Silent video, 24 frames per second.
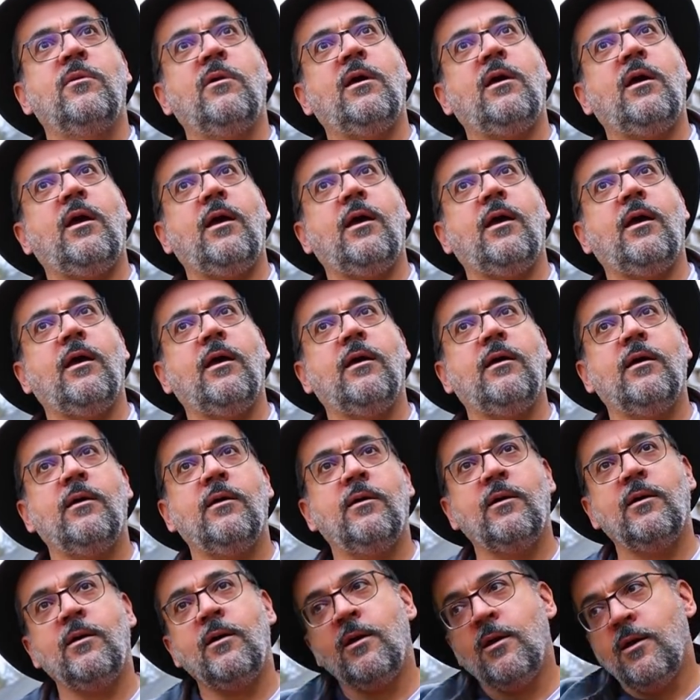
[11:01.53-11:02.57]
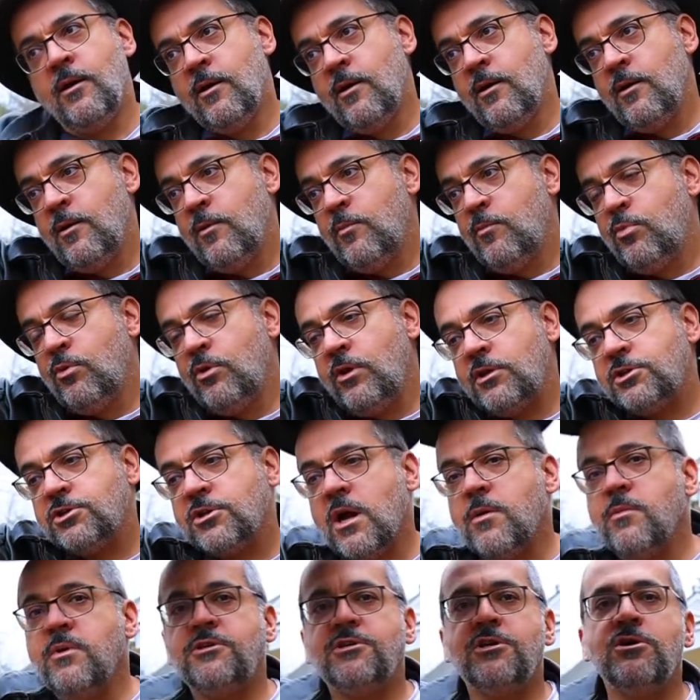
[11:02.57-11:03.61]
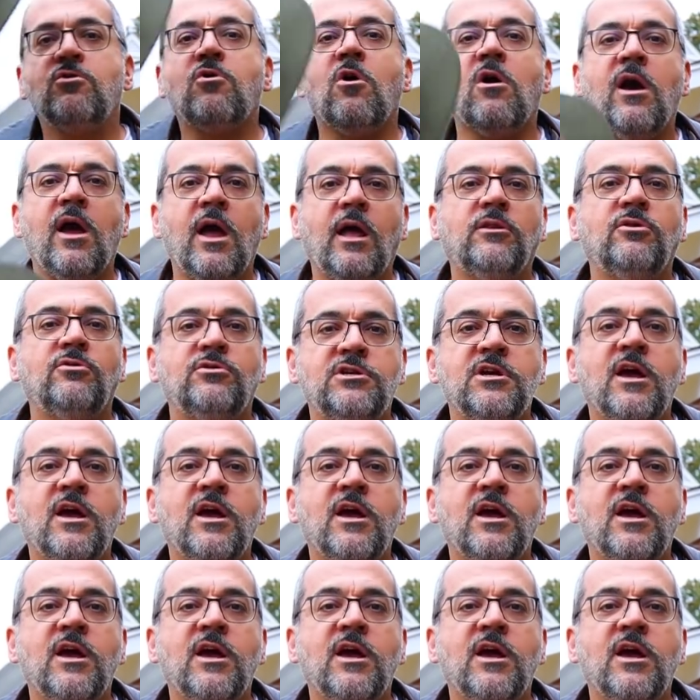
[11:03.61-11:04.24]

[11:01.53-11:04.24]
é, politicamente incorreto.